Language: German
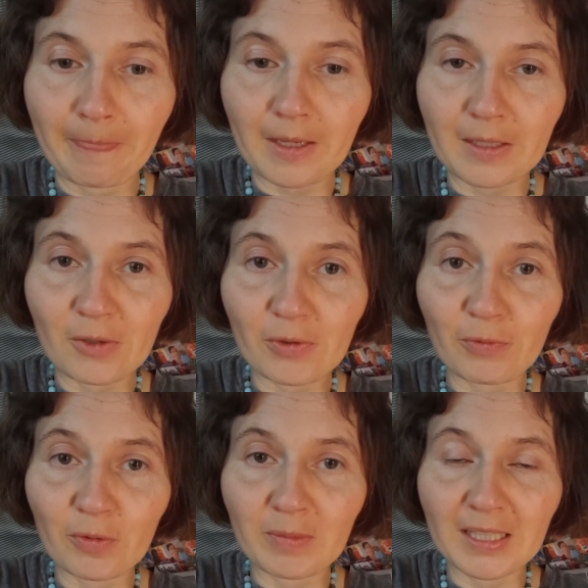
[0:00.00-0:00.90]
Genau, es
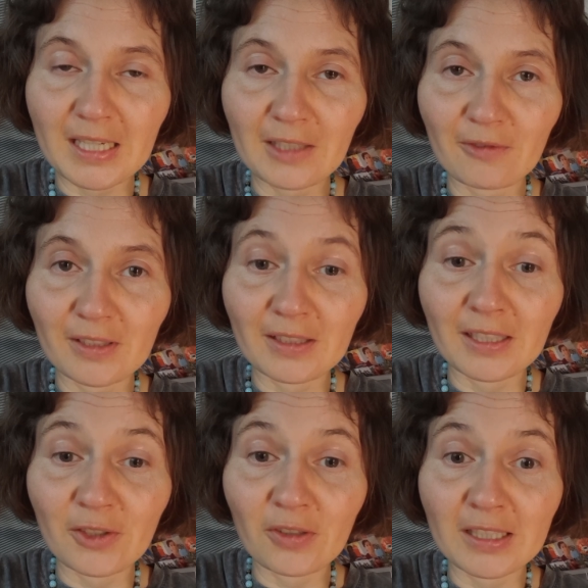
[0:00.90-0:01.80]
würde mich echt wissen.
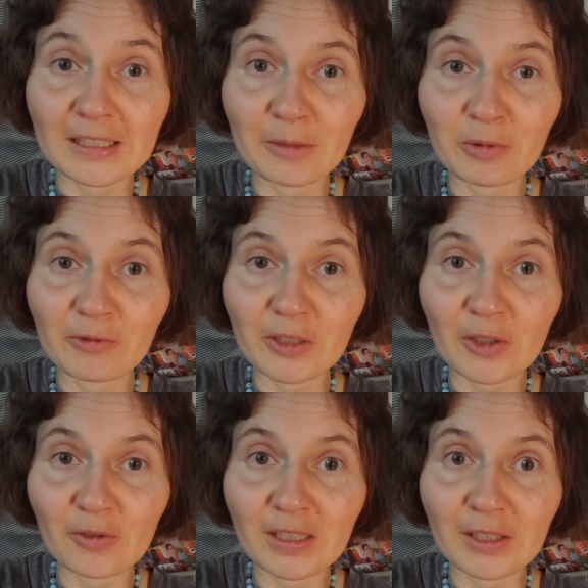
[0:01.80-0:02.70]
Also an liebe
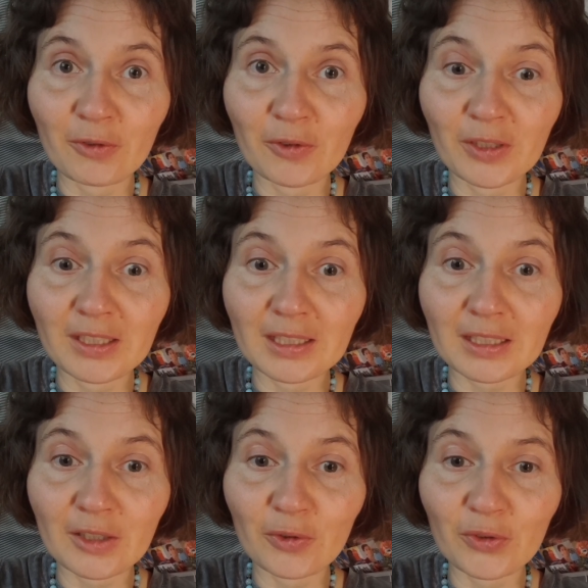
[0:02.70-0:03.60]
Frauen, an euch da
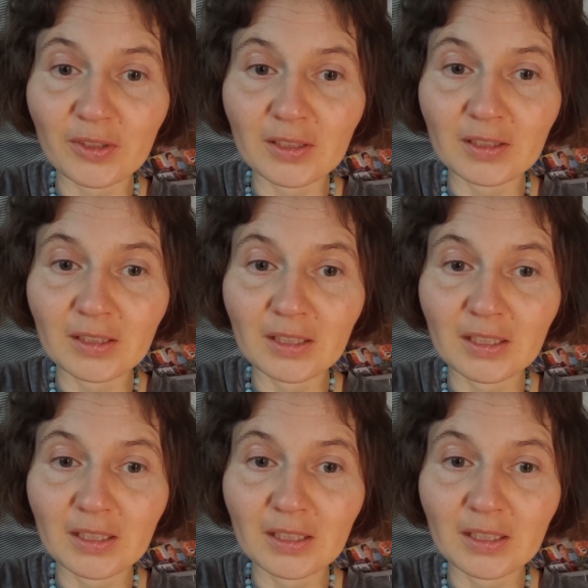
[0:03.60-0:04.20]
draußen,